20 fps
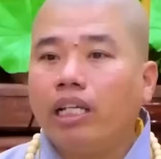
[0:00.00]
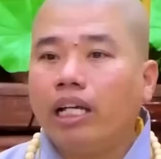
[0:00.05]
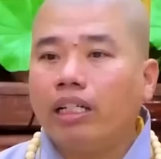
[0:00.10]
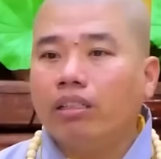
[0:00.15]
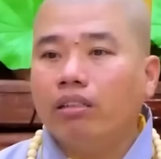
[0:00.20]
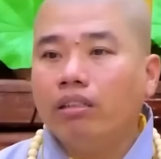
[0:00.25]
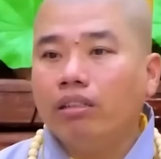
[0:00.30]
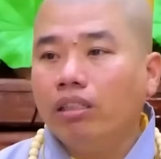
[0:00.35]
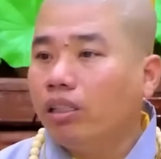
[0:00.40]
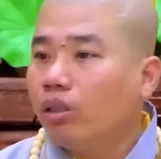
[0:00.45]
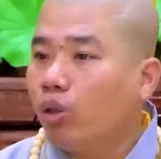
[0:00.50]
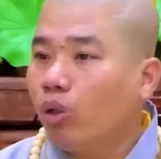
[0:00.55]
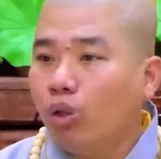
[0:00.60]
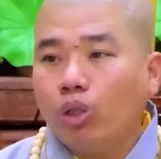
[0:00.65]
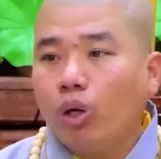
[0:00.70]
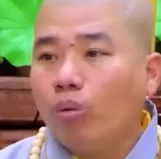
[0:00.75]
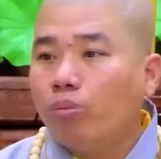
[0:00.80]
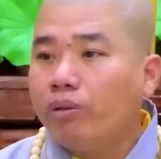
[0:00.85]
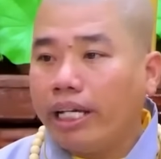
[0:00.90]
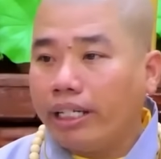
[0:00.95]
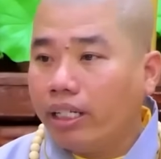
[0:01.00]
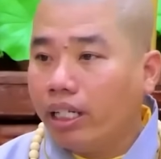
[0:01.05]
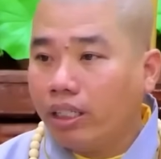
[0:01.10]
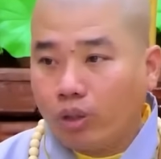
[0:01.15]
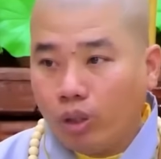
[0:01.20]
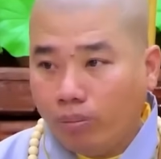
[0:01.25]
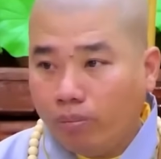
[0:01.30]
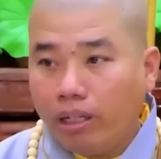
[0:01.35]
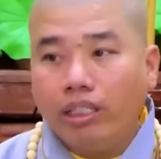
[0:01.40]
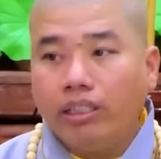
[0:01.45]
chăng nữa, nhưng cuối cùng gia đình
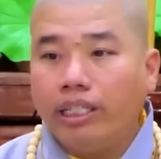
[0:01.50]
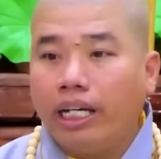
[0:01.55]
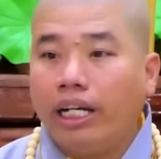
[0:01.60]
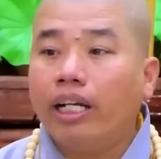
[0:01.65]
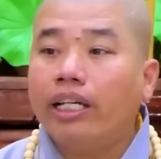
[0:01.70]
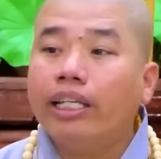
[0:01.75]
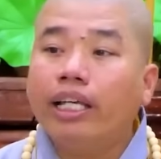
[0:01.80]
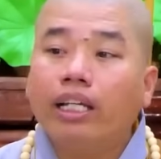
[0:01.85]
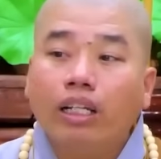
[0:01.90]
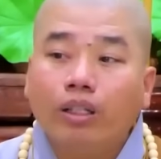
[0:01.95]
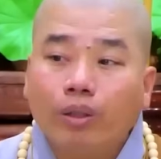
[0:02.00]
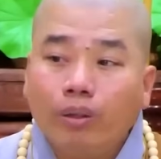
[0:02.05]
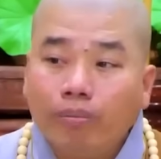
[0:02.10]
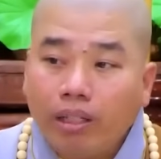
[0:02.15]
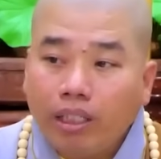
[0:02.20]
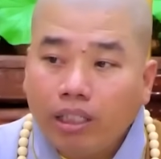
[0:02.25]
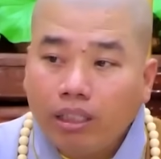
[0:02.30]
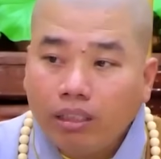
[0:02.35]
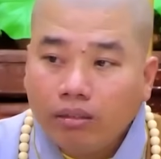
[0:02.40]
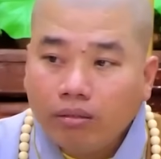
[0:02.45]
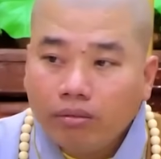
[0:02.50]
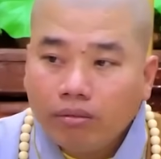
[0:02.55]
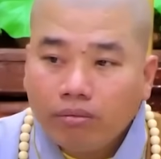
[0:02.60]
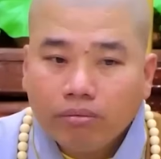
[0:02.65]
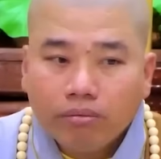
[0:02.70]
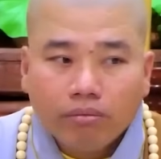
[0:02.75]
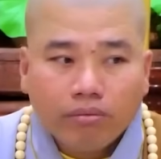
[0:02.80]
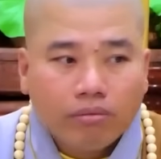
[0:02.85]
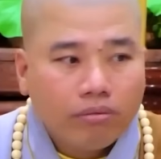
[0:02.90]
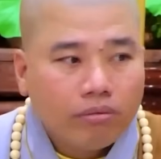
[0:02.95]
của mình vẫn là gia đình của mình.
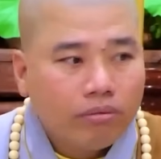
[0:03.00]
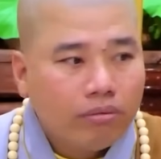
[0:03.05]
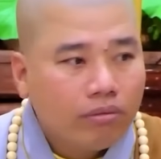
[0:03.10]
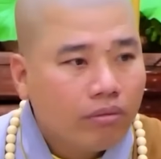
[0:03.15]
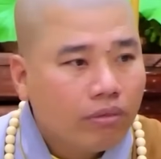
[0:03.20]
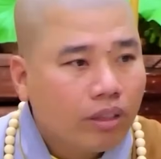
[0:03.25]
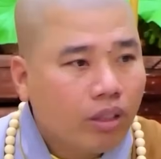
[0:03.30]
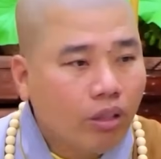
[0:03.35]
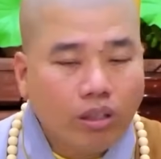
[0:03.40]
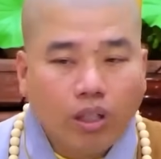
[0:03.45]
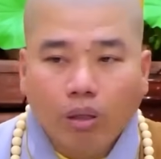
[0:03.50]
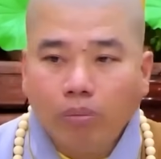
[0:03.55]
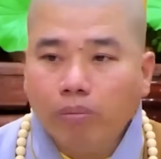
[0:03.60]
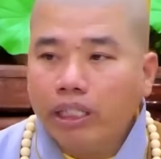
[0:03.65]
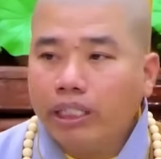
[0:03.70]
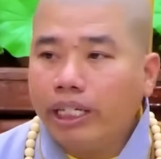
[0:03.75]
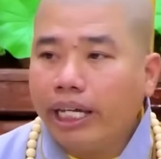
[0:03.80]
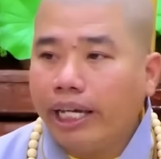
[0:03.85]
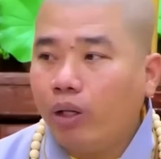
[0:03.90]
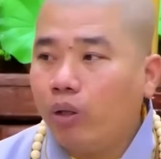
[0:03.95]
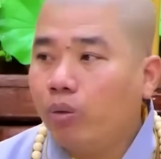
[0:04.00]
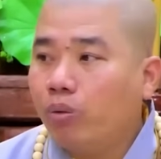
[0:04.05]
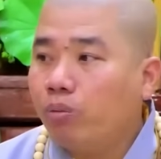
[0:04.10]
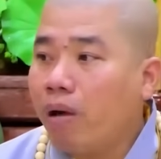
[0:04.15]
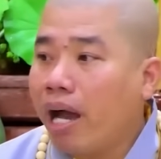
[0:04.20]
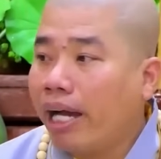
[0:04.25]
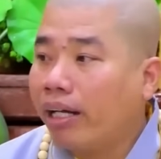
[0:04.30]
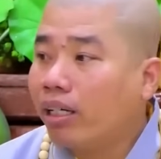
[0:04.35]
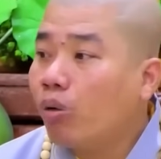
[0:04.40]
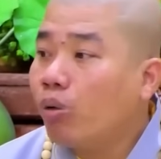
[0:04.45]
Cuối cùng mình nghèo,
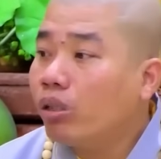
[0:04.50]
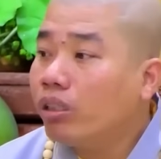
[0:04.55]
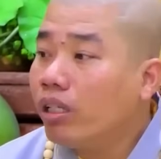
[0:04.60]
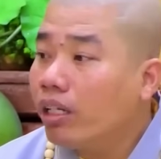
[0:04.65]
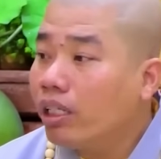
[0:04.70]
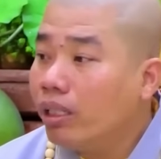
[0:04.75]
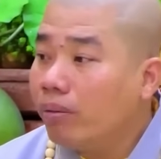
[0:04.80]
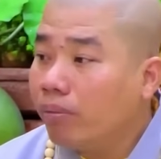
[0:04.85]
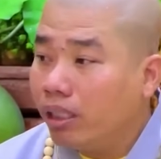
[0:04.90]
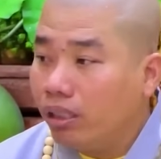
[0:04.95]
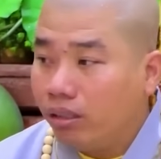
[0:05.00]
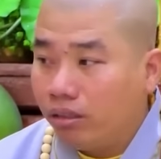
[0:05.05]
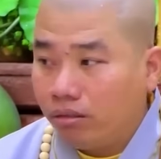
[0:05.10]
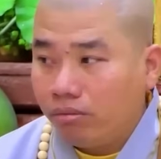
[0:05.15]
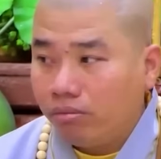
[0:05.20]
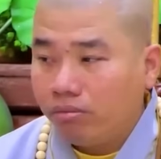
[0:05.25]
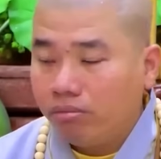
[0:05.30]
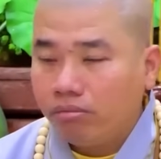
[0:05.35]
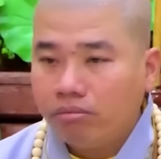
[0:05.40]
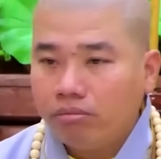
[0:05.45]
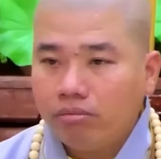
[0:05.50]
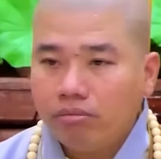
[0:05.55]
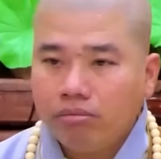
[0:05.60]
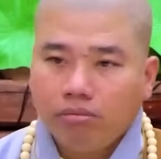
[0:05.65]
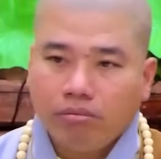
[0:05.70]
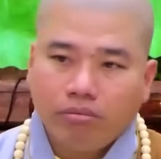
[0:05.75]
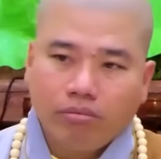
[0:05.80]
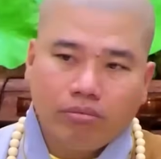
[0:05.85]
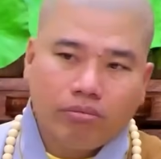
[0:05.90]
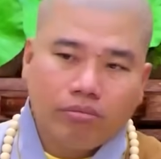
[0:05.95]
bạn đâu có chơi với mình.
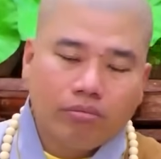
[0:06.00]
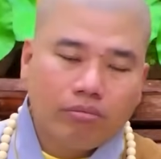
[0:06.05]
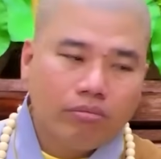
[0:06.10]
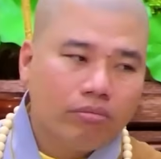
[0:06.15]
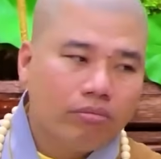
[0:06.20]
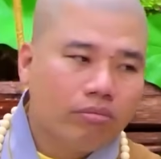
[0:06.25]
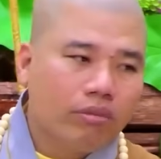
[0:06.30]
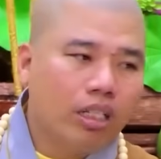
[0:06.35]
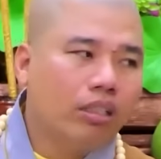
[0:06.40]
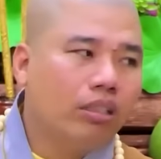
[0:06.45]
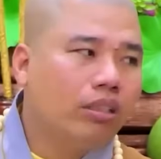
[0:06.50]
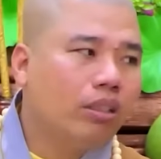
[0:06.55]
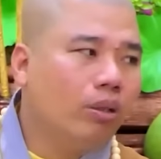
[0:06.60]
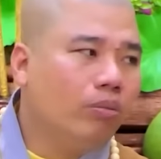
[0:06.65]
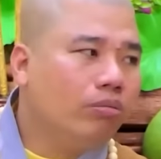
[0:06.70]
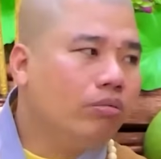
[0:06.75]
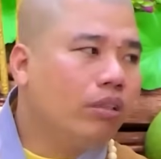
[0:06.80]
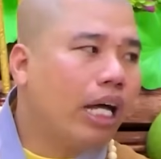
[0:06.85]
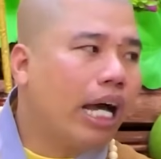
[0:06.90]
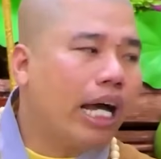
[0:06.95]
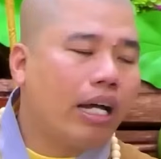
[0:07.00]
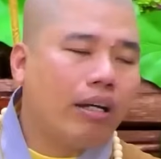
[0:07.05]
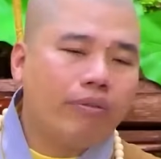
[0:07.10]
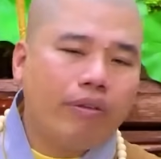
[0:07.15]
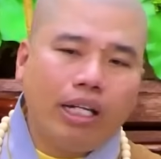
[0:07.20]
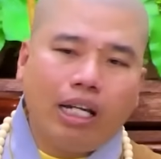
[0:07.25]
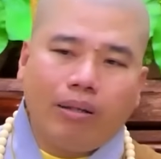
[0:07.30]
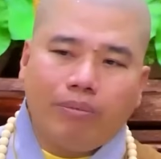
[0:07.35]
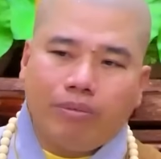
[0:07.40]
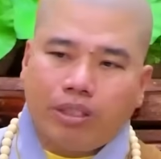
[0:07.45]
Nên chúng ta
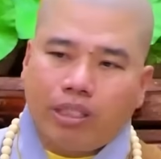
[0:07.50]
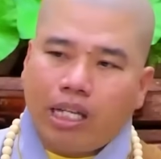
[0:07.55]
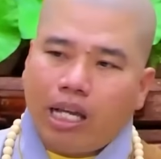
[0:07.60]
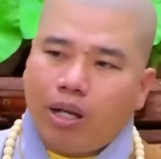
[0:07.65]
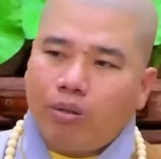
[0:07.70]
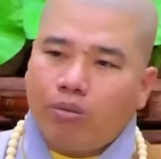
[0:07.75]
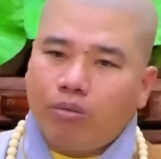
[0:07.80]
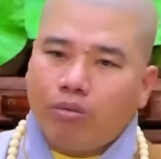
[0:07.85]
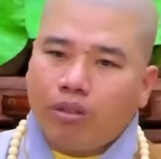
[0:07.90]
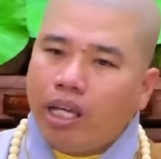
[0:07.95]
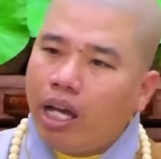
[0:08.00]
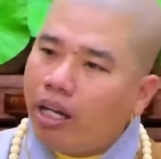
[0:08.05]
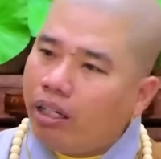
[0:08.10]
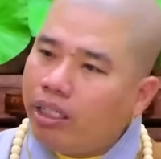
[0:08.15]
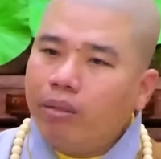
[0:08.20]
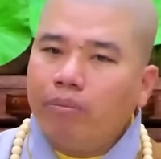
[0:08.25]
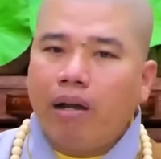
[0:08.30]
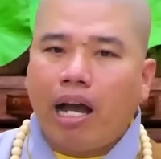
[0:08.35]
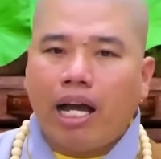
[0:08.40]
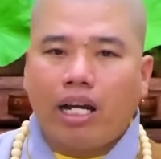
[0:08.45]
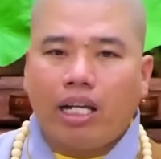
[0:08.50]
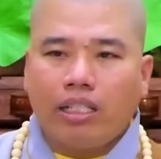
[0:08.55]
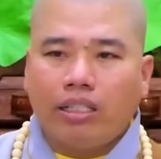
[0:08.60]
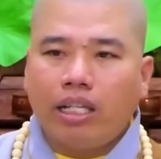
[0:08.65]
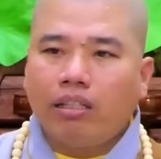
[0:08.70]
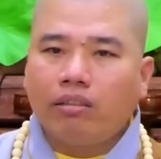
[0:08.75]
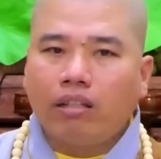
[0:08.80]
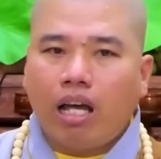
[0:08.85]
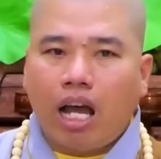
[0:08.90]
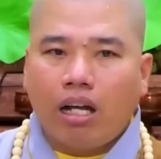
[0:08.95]
phải làm sao chơi với bạn là
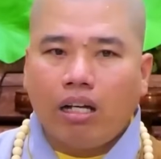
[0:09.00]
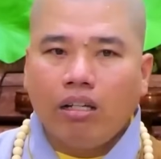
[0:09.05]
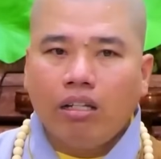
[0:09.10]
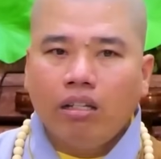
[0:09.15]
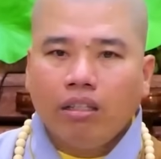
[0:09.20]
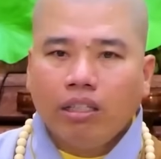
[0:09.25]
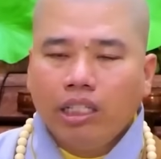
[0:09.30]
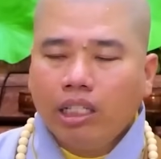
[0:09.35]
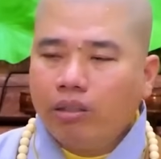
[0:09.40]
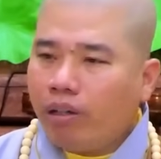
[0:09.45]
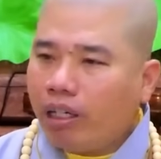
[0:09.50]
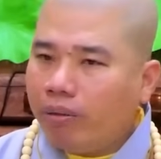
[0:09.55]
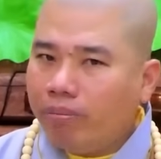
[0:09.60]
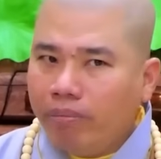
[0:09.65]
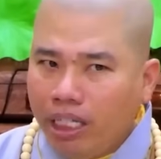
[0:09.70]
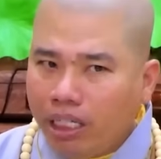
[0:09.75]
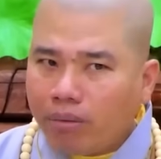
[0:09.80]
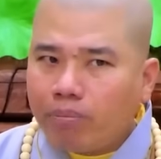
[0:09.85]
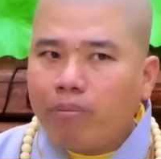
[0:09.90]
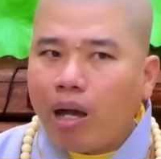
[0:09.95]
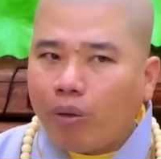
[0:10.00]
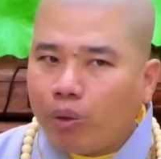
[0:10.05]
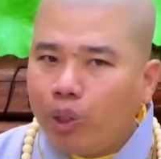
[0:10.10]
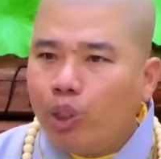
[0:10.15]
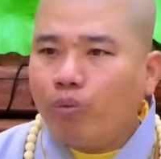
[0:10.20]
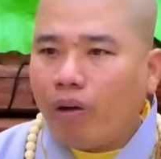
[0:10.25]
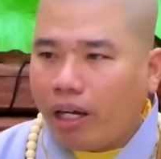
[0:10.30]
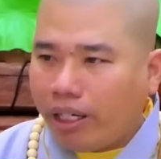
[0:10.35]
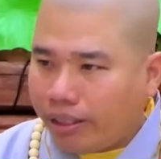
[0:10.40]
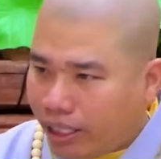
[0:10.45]
chân thật, nhưng phải biết bao
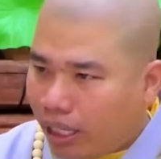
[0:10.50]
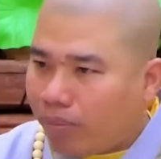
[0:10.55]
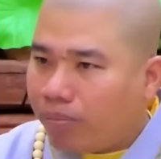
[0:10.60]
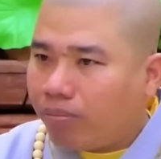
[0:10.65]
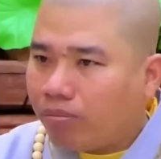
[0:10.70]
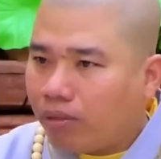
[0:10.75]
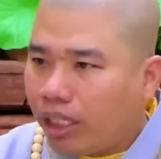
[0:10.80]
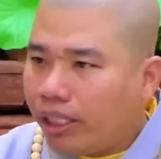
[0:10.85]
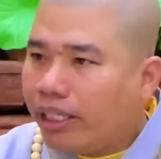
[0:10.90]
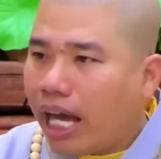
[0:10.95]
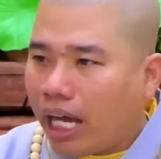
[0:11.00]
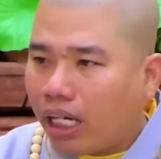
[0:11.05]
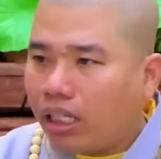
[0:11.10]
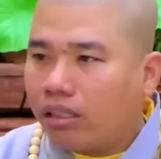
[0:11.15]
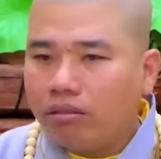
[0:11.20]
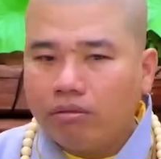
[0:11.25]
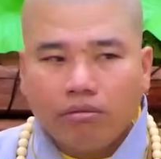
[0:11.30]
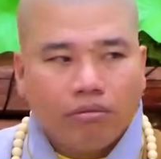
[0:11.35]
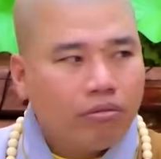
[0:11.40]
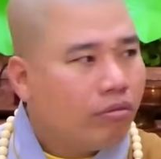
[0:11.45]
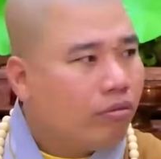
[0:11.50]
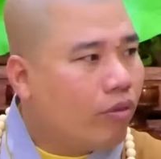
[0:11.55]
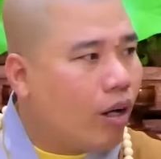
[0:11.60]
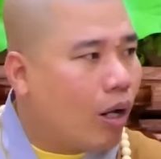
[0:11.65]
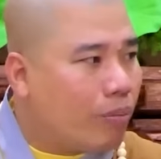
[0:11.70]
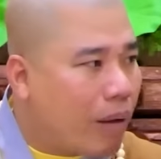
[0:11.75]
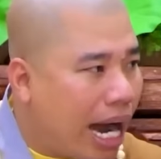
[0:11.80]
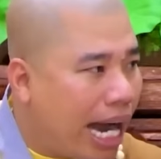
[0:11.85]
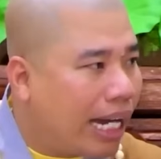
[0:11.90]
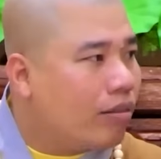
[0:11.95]
nhiêu phần trăm để đặt
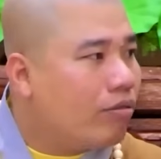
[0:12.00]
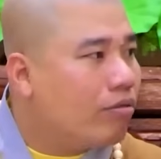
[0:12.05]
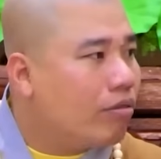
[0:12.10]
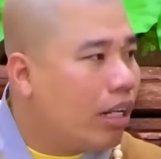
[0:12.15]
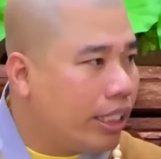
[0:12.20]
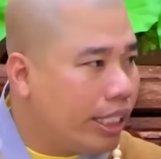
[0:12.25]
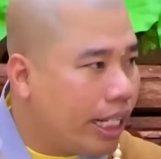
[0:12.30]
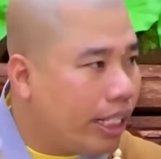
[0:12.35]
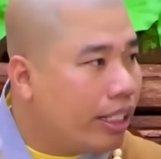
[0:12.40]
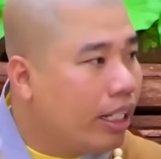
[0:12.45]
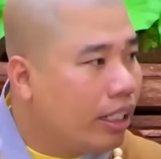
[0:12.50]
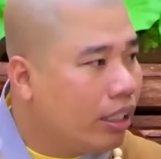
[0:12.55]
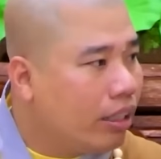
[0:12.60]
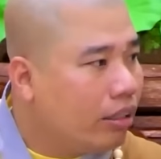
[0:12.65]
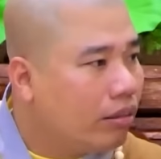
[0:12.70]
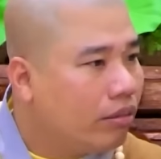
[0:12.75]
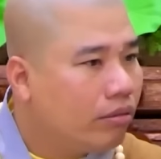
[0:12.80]
vào bạn và gia đình.